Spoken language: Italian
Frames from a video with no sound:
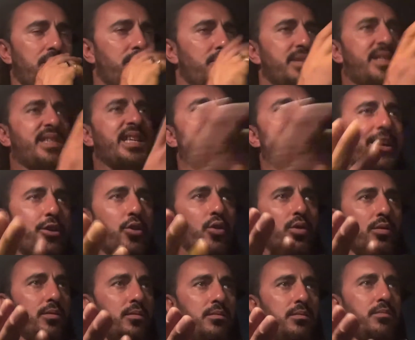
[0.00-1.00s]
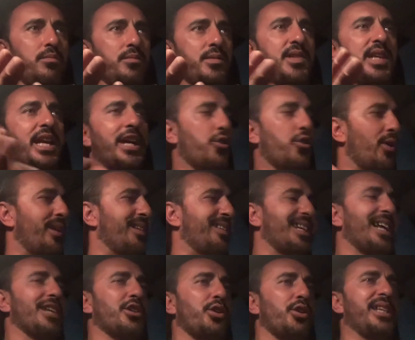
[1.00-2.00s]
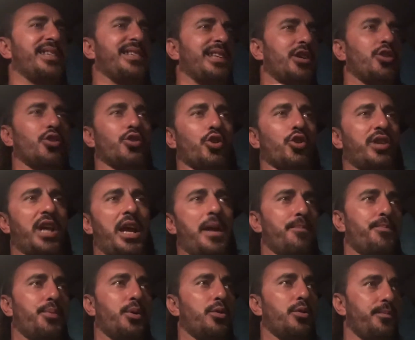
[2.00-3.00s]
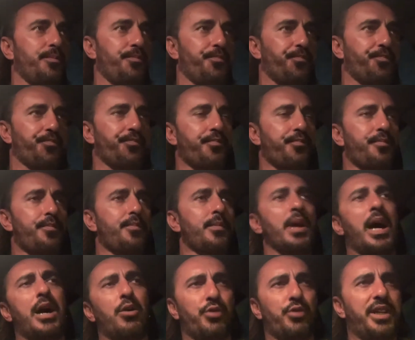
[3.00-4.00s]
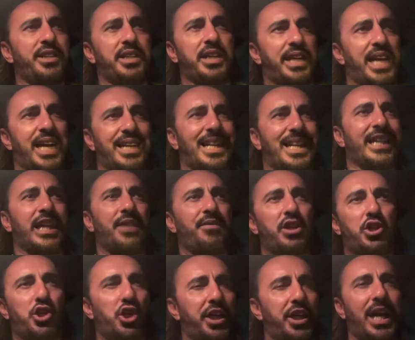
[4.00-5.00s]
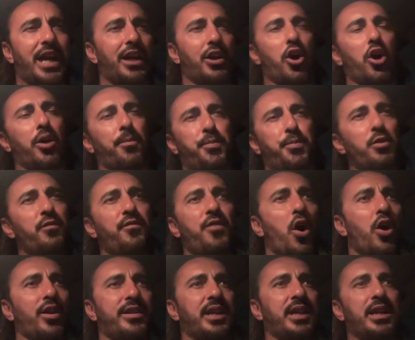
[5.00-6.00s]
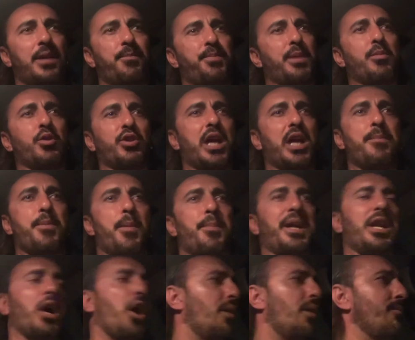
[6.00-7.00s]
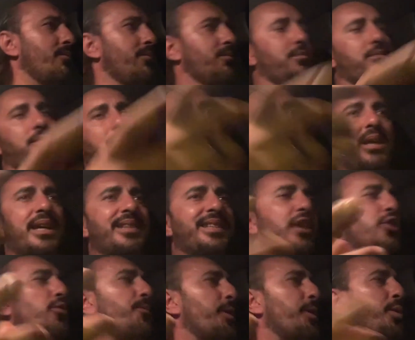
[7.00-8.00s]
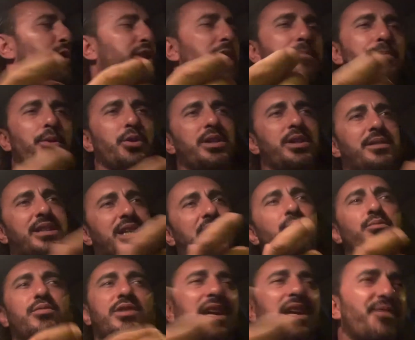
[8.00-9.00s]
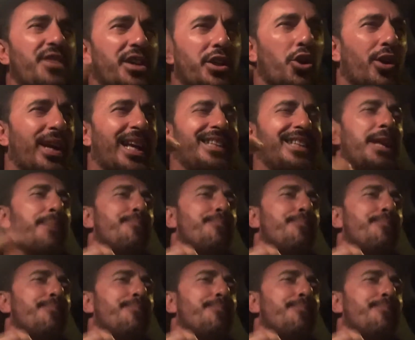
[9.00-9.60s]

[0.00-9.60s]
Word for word: Zeco, Zeco è entrato nel secondo tempo, ma un Inter che è andata vicina al gol più volte nel primo tempo, però è stato un primo tempo tra, tra virgolette